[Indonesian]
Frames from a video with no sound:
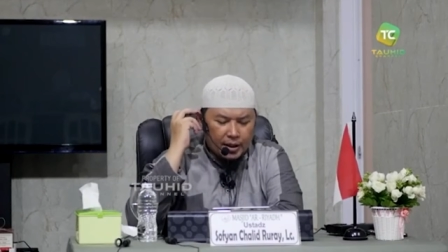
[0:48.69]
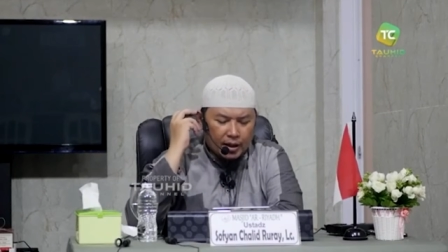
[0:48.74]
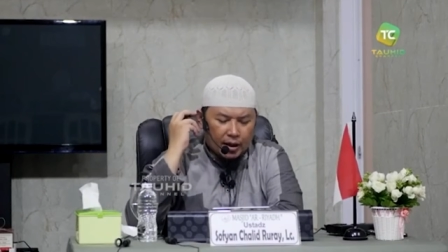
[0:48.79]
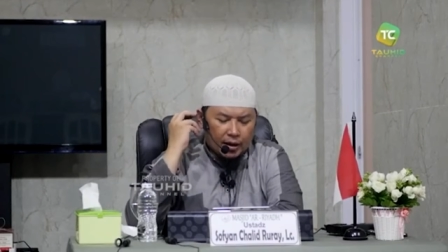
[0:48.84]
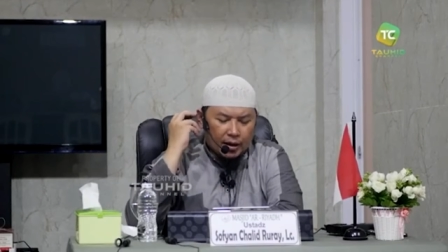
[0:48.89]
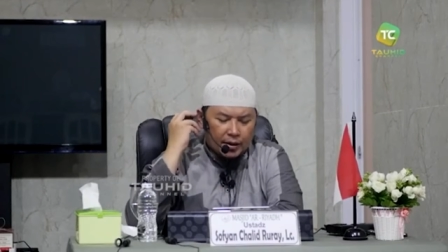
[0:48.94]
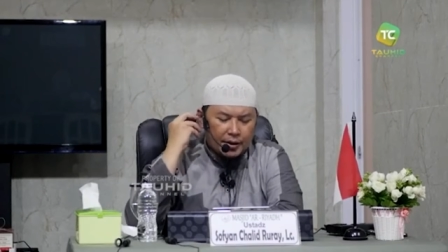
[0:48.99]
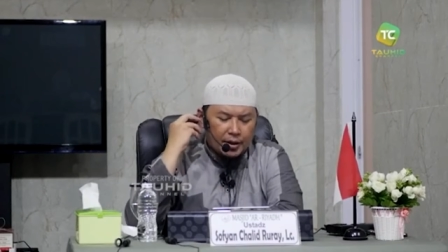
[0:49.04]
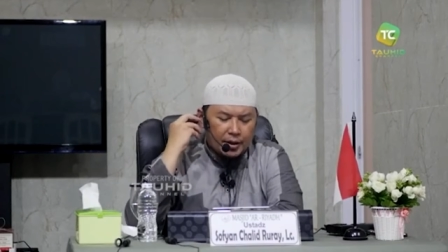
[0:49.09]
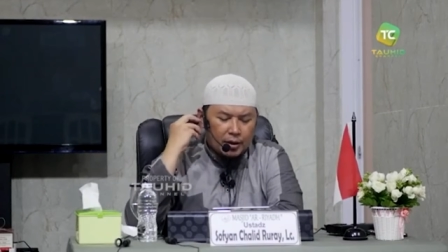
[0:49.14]

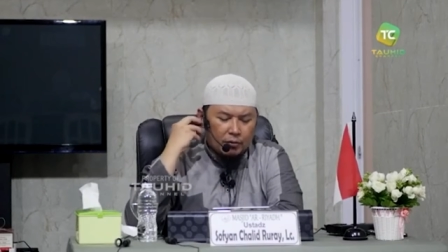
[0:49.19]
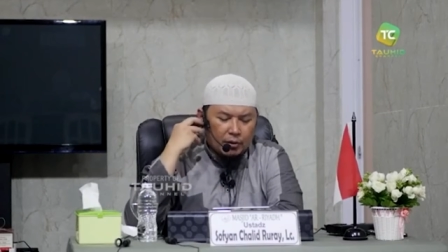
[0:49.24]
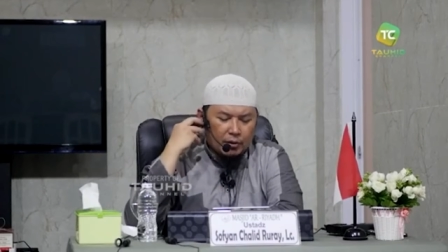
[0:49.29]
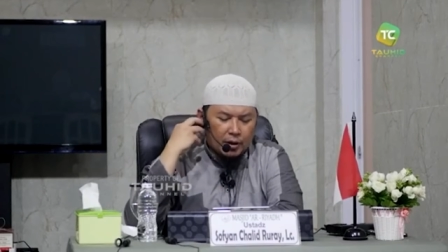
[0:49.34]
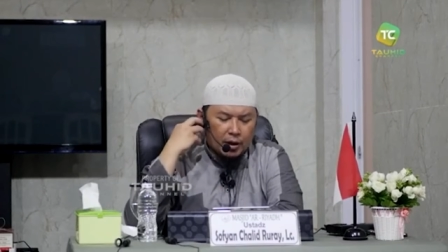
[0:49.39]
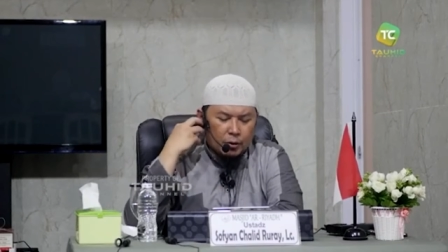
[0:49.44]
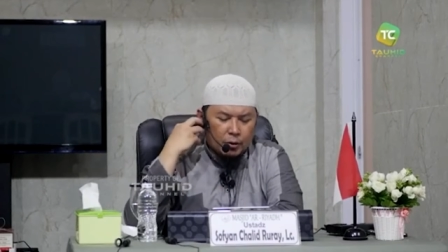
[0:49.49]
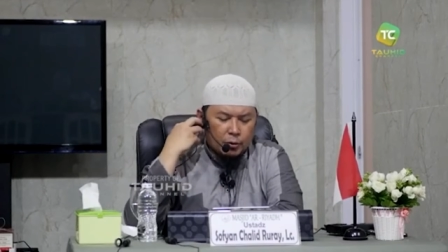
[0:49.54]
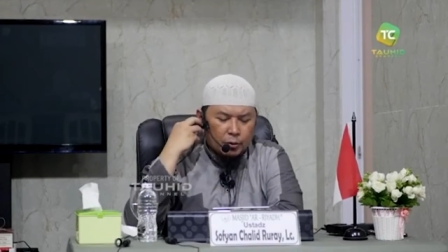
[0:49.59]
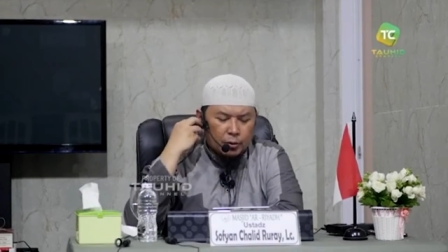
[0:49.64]

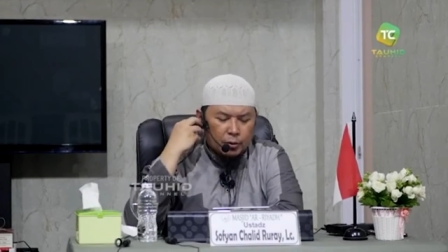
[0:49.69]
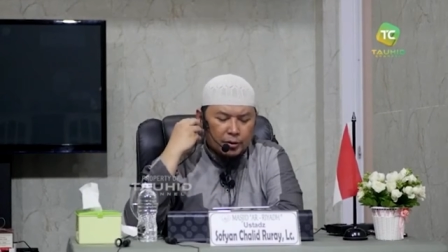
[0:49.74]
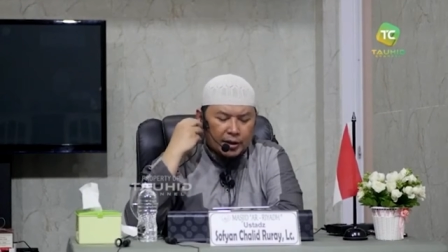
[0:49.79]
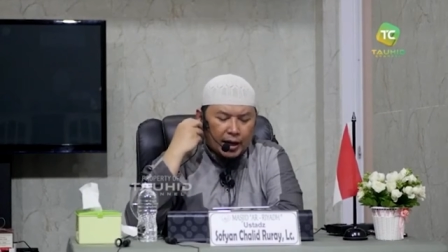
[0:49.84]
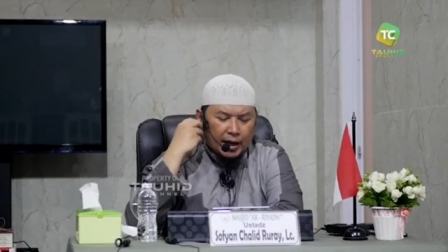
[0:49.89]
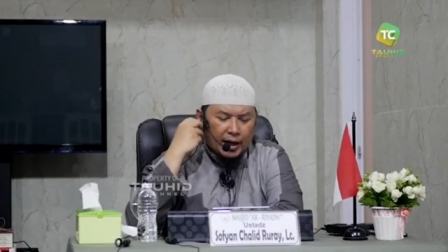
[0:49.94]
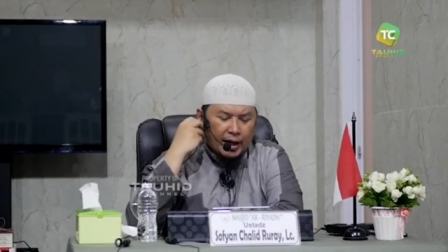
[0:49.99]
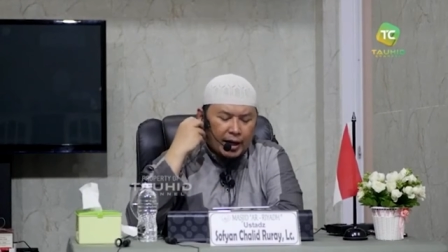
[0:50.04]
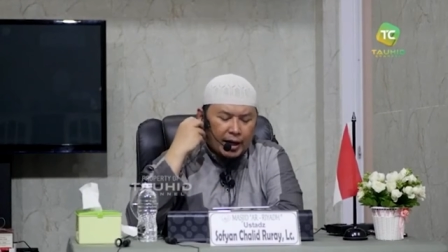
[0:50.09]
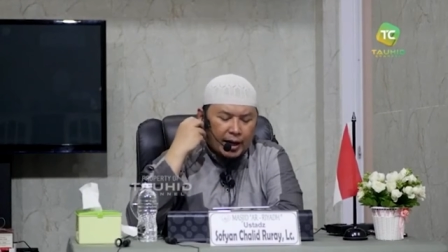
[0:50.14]
radhiyallahu
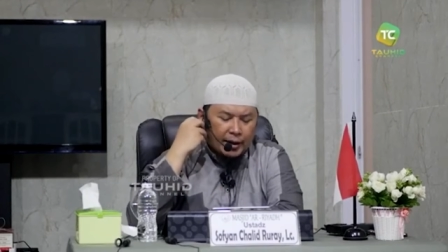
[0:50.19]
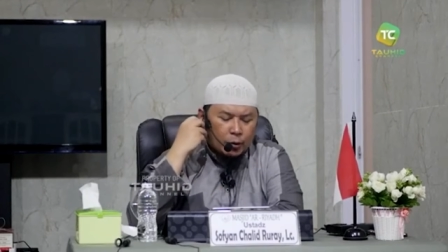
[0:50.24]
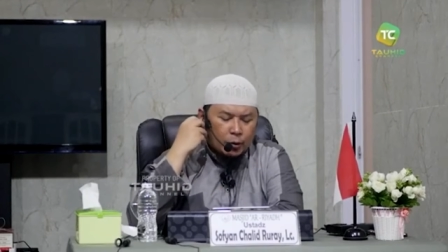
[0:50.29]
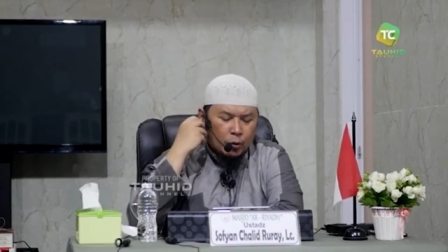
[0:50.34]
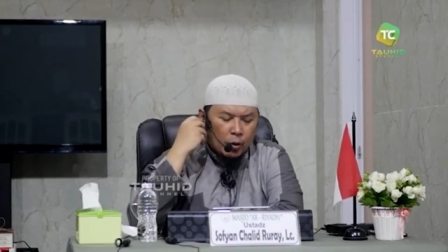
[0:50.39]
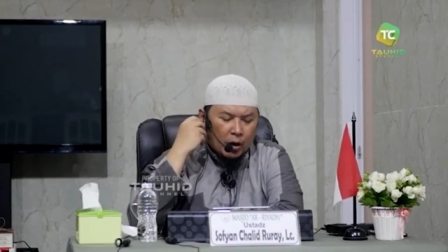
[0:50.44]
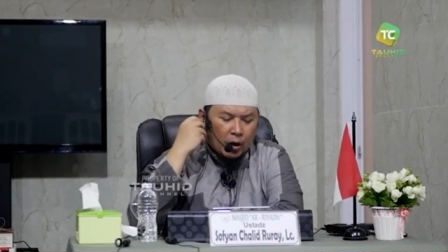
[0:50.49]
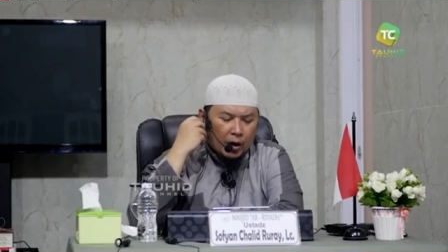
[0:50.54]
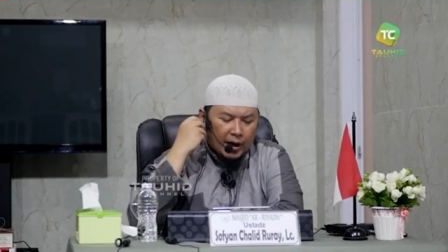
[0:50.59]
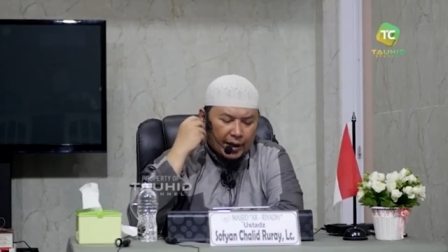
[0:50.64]
taala
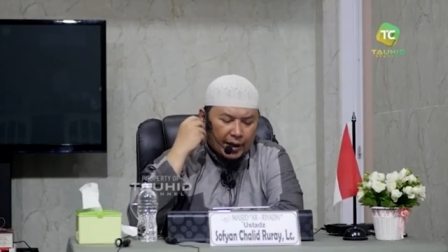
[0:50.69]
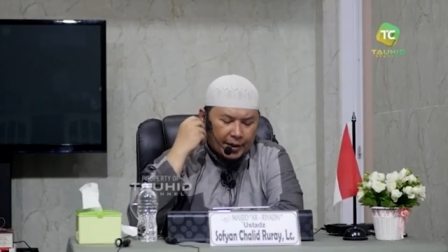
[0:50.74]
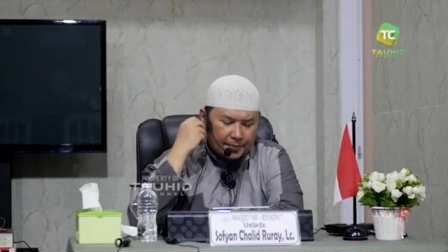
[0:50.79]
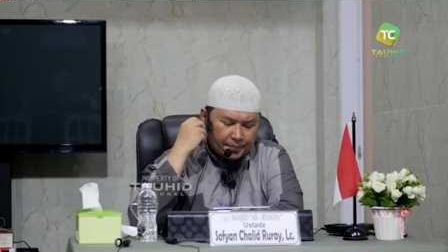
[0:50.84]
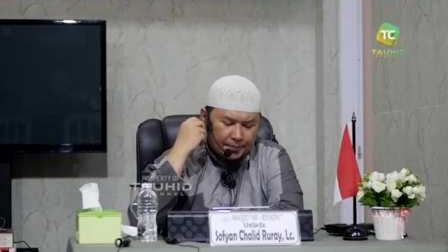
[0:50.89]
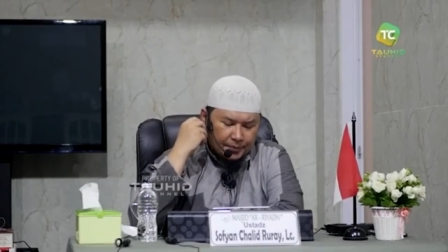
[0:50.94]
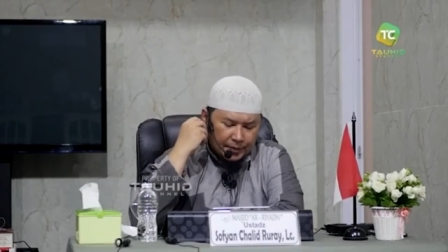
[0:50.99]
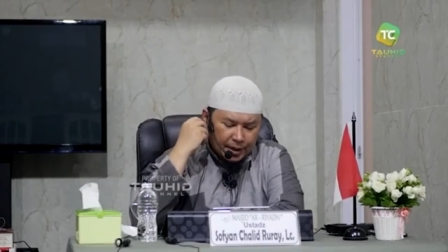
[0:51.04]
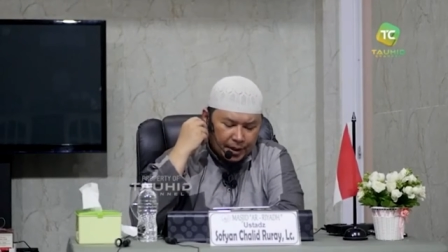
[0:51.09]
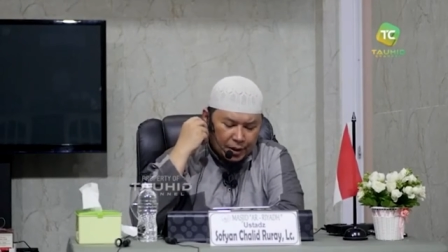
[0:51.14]
anhu
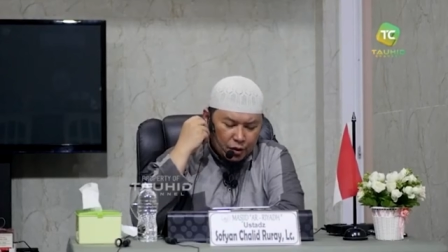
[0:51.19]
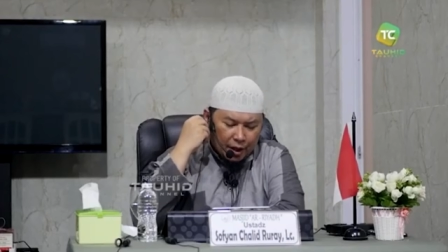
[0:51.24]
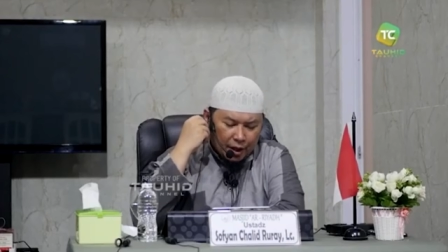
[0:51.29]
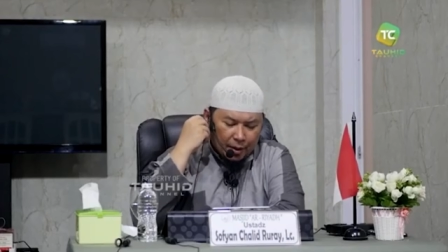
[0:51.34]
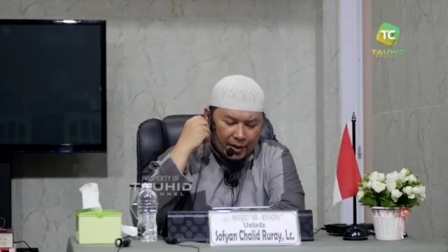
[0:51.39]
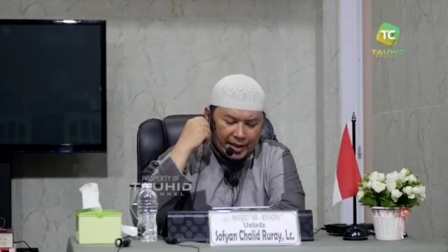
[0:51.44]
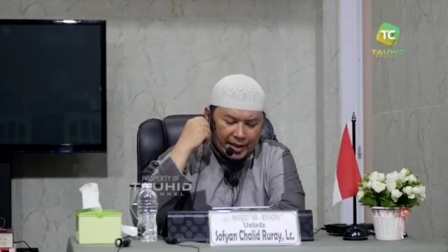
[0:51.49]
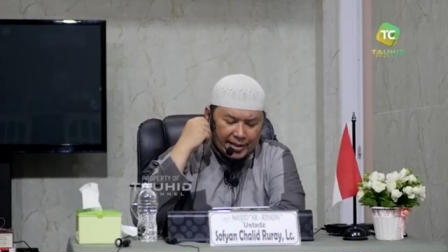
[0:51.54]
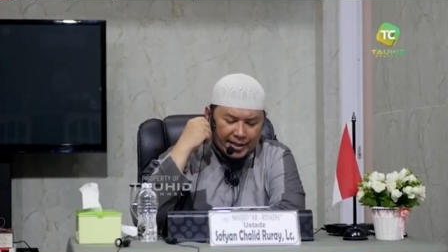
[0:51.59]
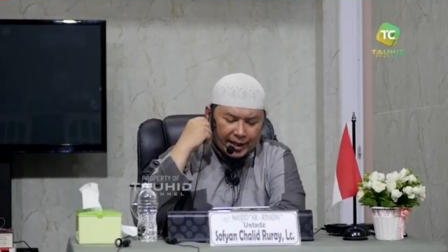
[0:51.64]
qala dan
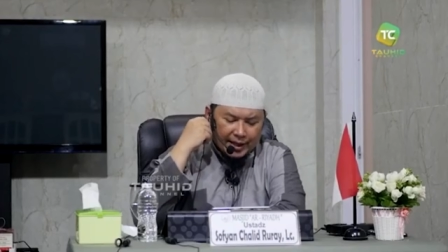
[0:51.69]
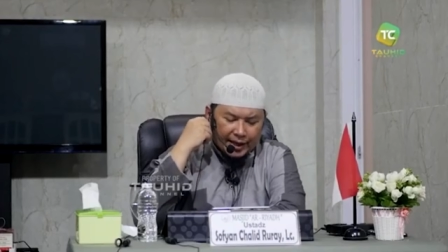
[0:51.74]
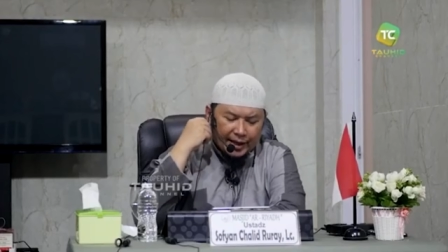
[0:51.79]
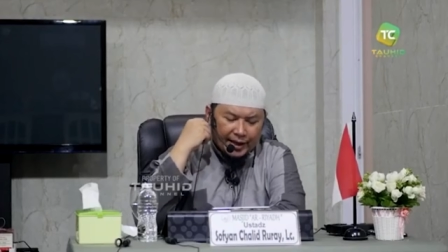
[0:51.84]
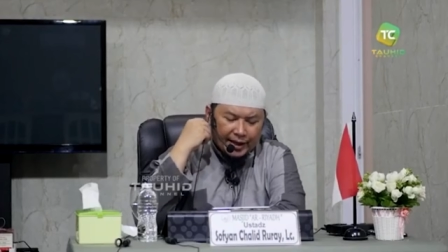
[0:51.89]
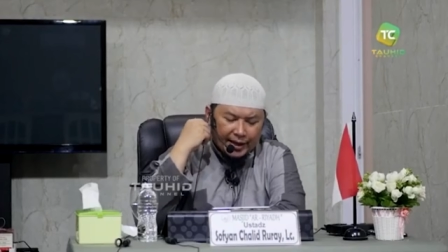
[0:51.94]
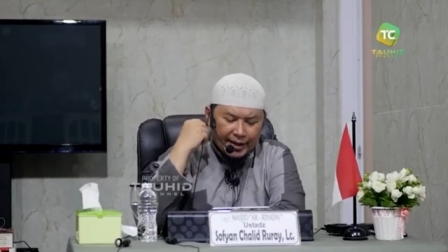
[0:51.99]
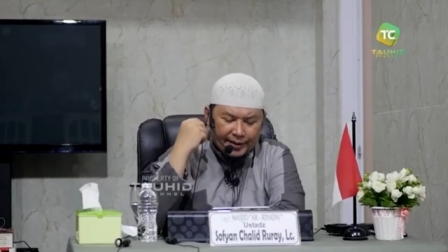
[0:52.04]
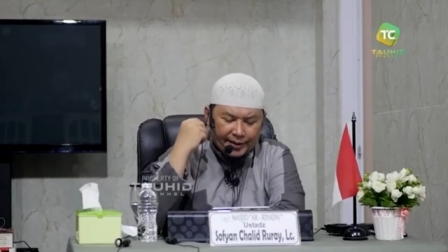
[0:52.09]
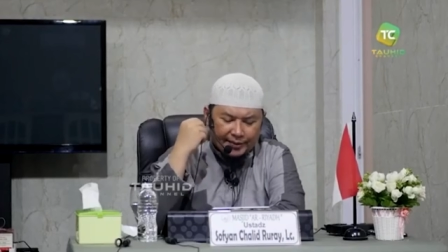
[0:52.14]
juga berdasarkan
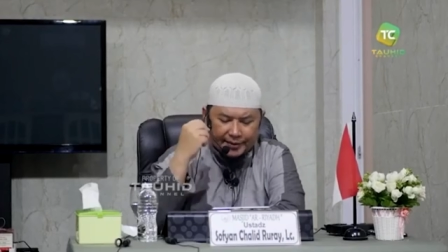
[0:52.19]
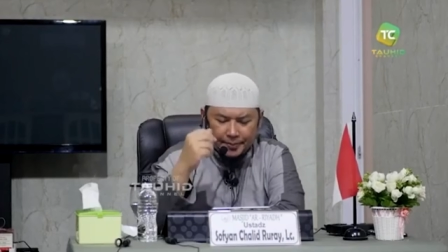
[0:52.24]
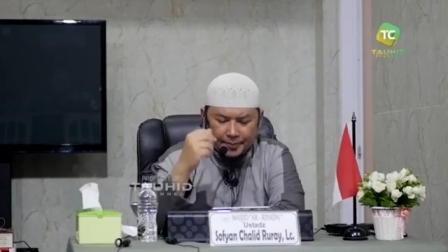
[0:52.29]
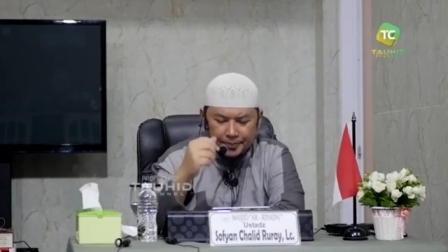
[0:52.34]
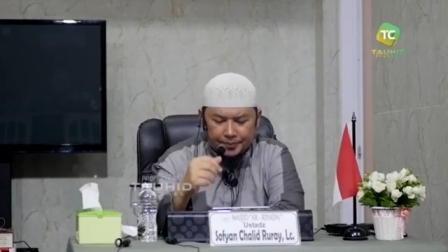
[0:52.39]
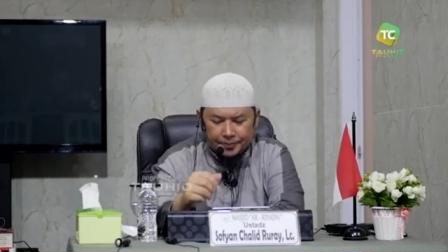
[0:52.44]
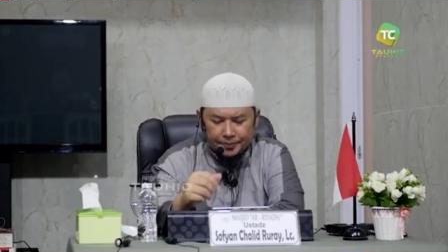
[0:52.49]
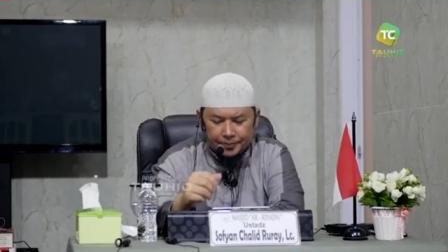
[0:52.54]
hadis